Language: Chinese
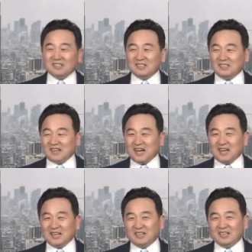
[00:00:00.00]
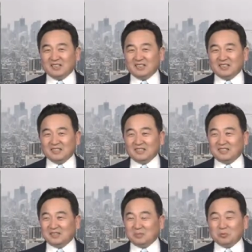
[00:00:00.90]
应该，
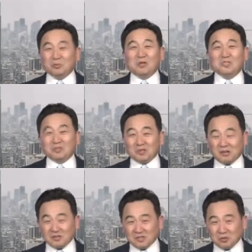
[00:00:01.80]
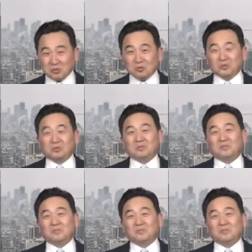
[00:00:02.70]
呃，不会受到人尊重。